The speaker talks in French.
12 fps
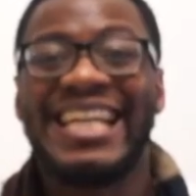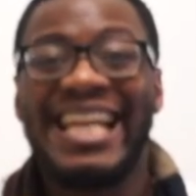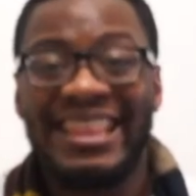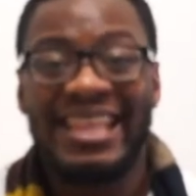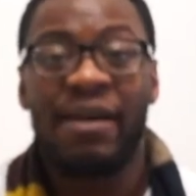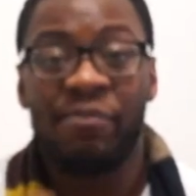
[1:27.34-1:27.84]
la
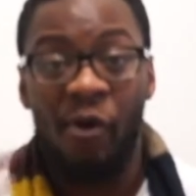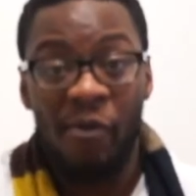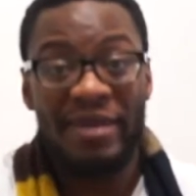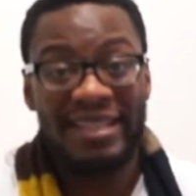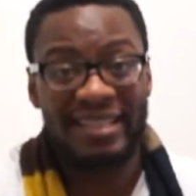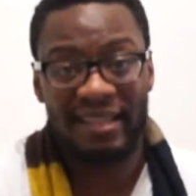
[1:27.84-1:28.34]
terre
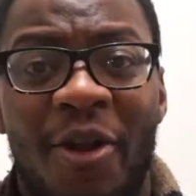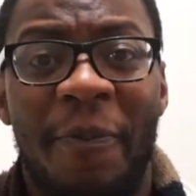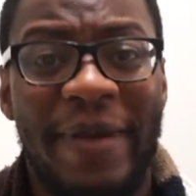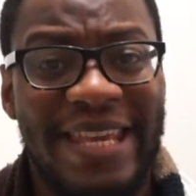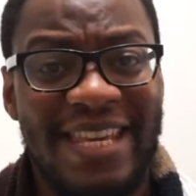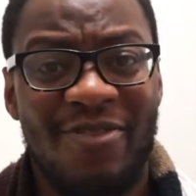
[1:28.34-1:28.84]
promise, le
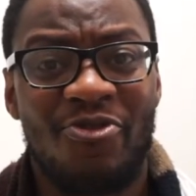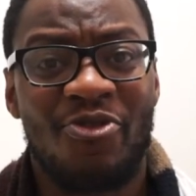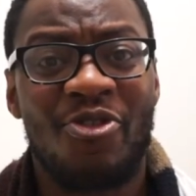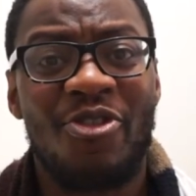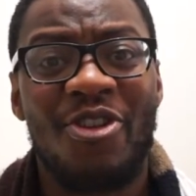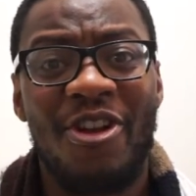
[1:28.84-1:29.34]
pays où
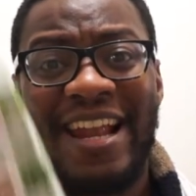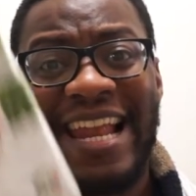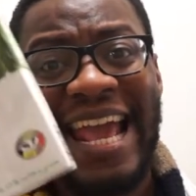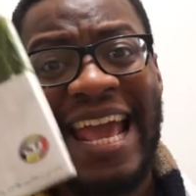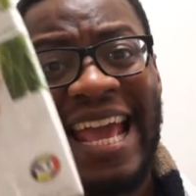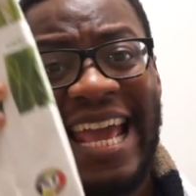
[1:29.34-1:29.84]
coule le
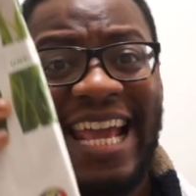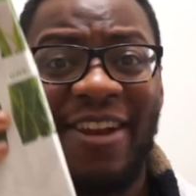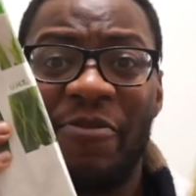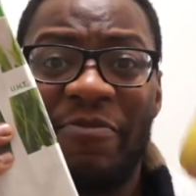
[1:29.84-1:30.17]
lait et le